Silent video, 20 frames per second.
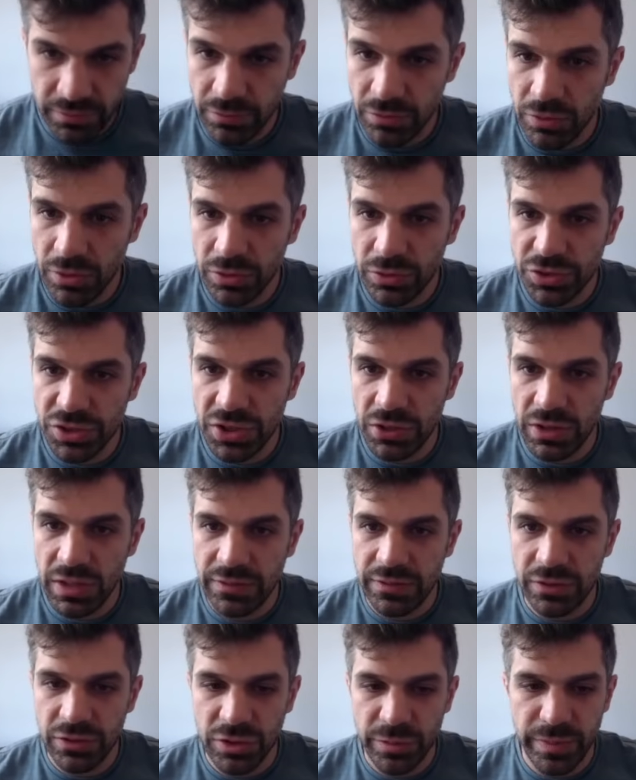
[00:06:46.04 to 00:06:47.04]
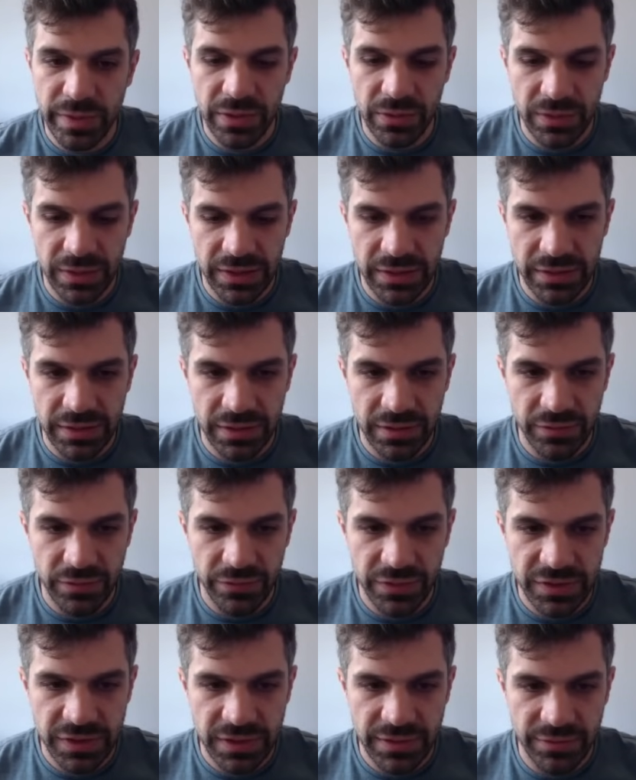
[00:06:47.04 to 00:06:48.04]
Eu não tirei o cavalo de B1 ainda, né? Vou
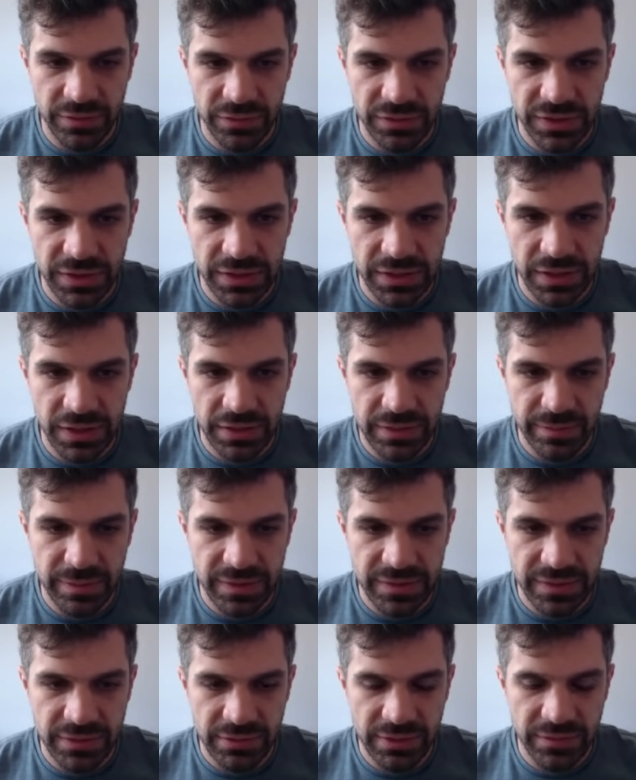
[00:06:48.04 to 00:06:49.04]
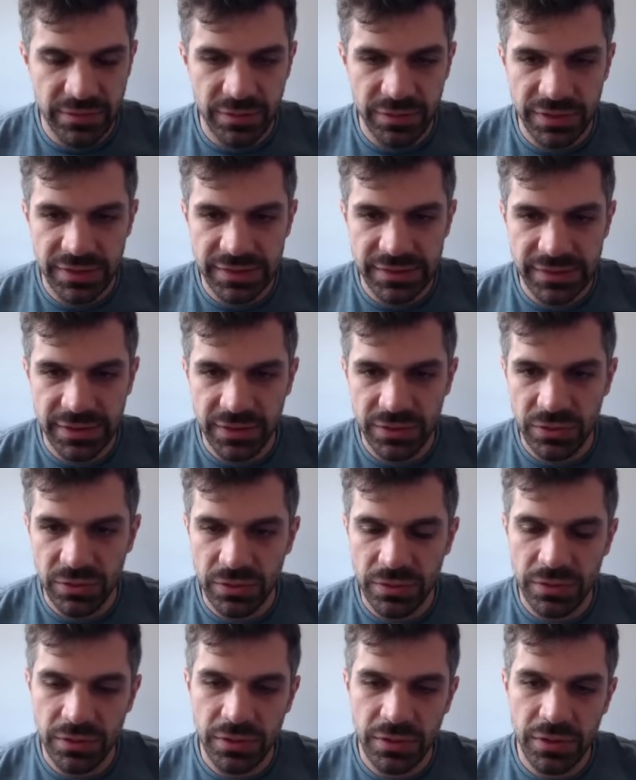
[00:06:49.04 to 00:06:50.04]
fazer cavalo C3, ameaçando o cavalo D5.
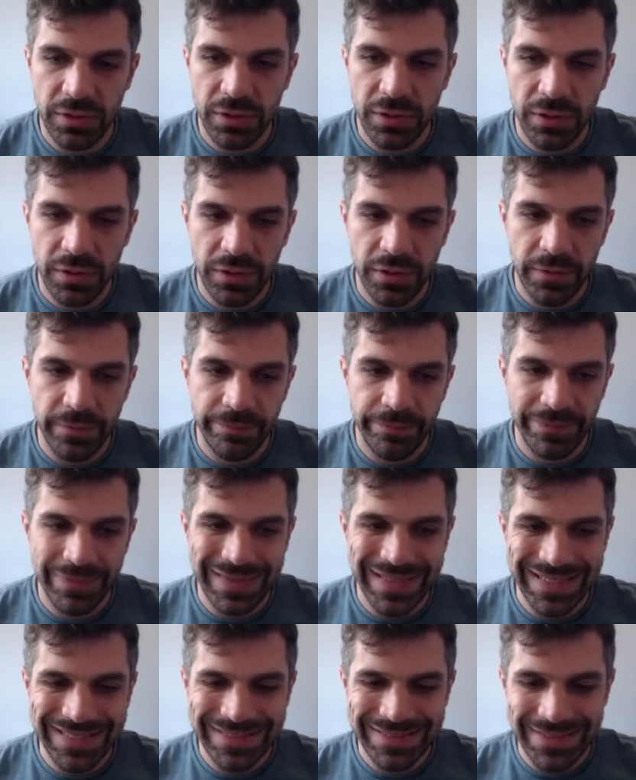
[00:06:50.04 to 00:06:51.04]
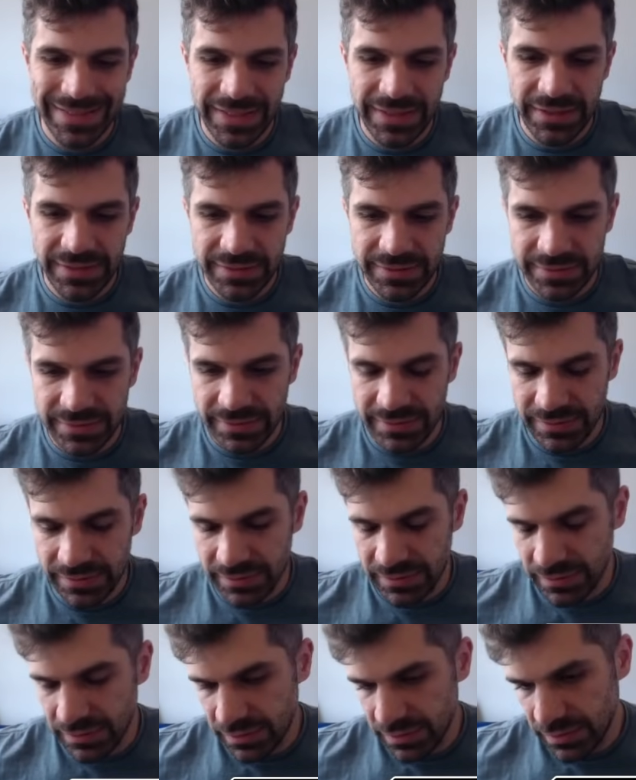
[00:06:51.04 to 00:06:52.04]
D6.
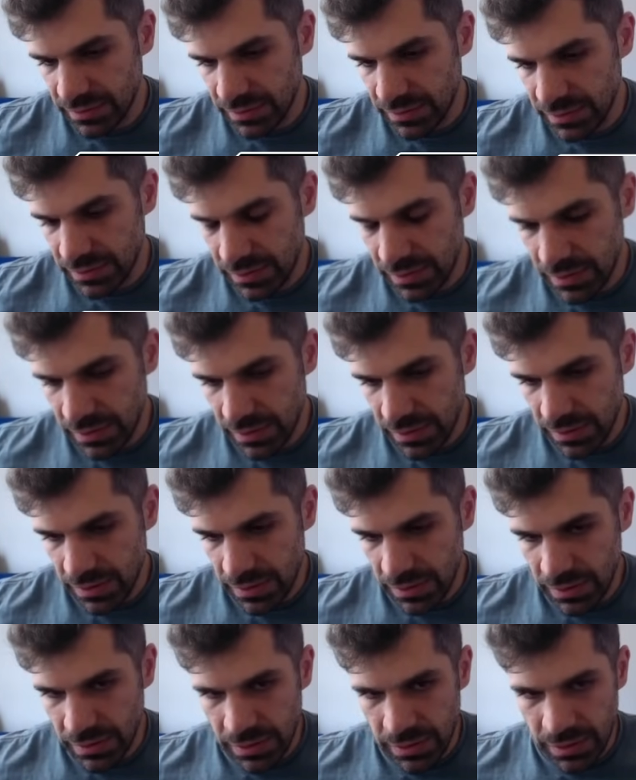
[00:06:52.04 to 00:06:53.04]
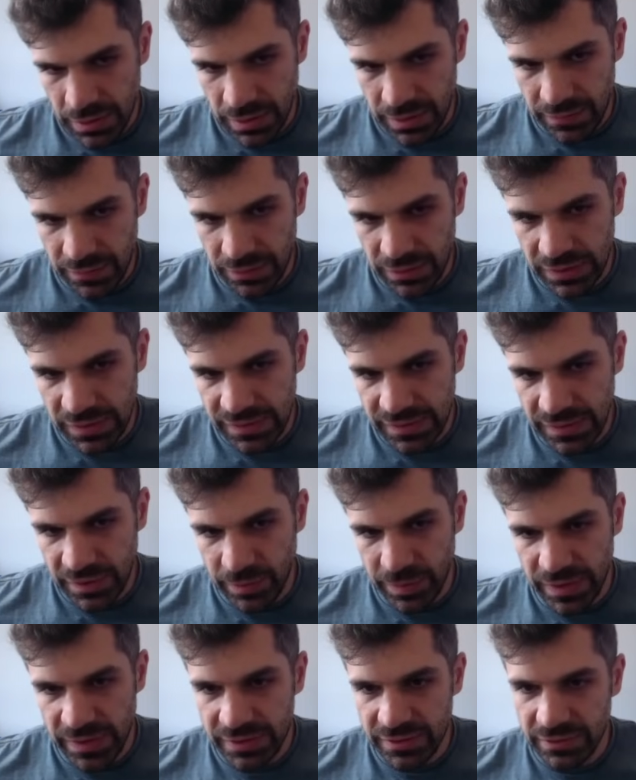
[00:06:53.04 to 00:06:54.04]
Cavalo D5
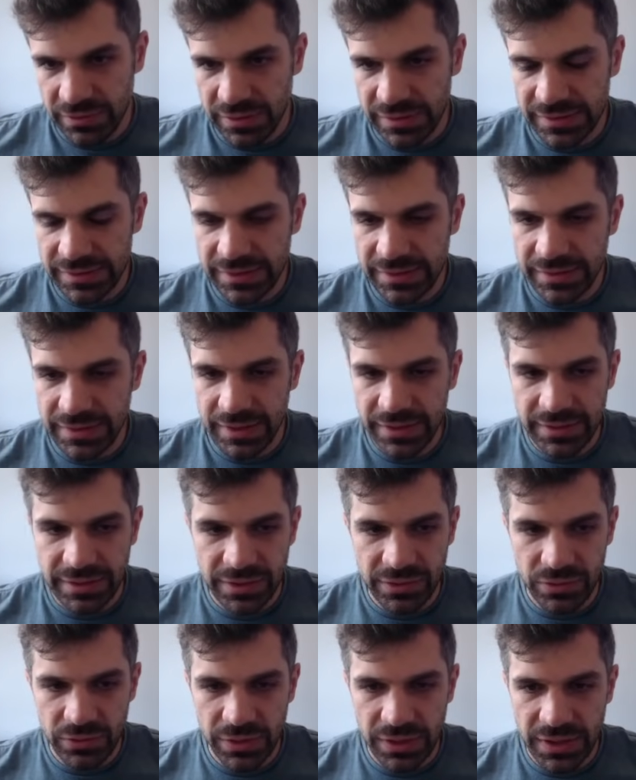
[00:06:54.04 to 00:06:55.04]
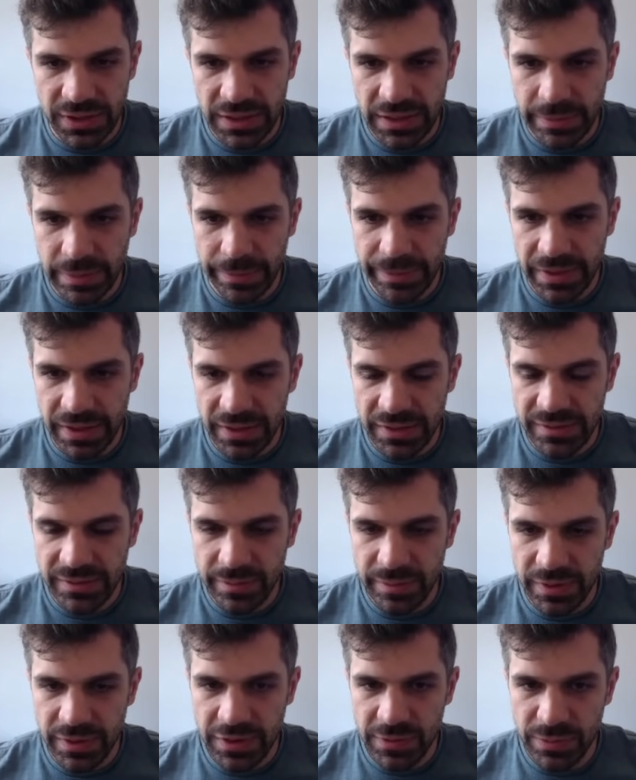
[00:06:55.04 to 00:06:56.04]
parece um lance tentador aqui para pegar esse
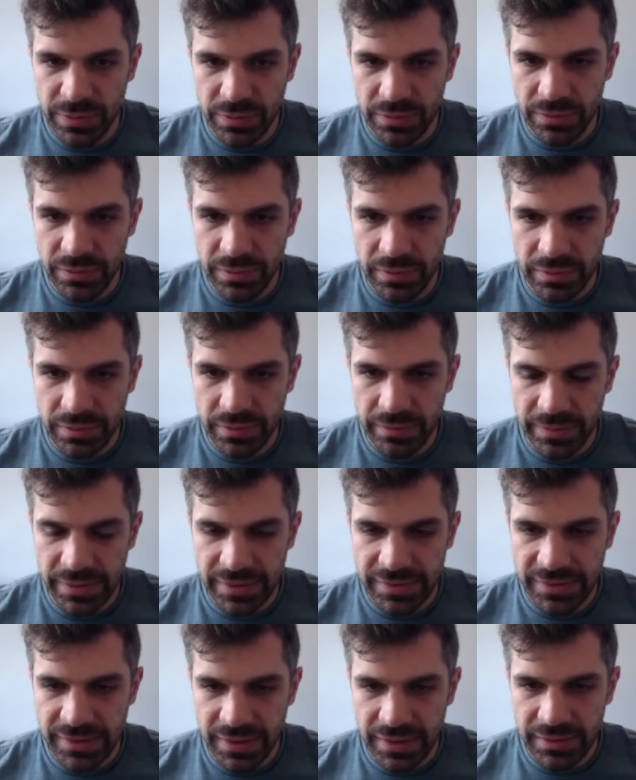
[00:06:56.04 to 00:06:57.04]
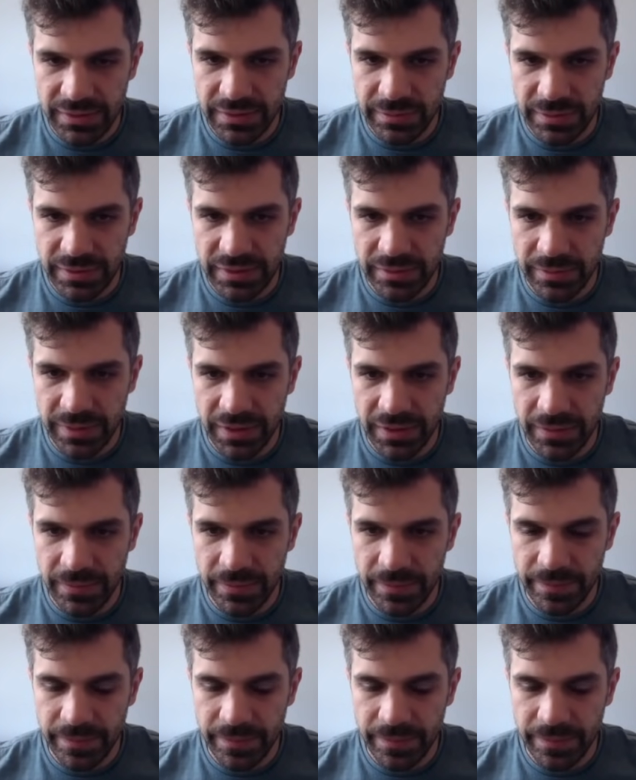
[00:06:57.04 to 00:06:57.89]
bispo. Ameacei é a dama também.